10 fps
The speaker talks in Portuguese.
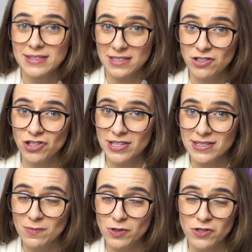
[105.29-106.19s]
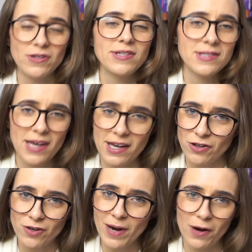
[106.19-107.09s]
sentir as emoções é
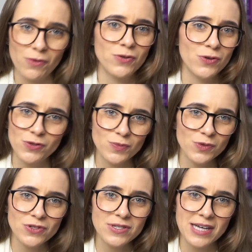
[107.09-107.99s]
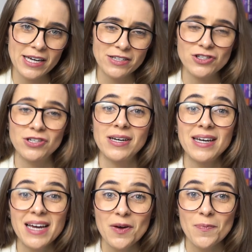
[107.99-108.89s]
normal, todo mundo sente
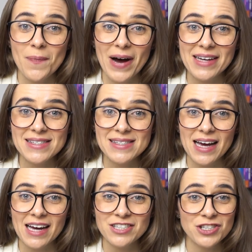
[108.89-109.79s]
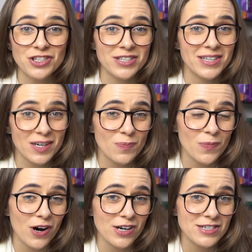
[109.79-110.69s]
mas a gente não
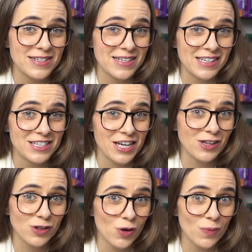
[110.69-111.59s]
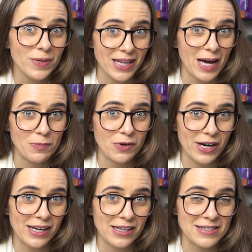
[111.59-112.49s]
pode se deixar dominar por
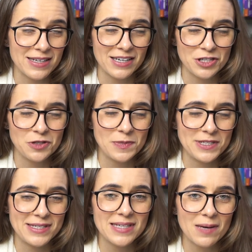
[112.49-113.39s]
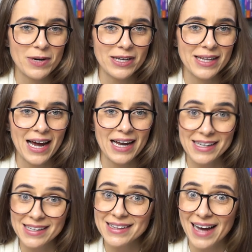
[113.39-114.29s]
elas. A gente precisa aprender a
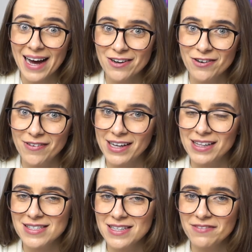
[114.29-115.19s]
lidar com elas na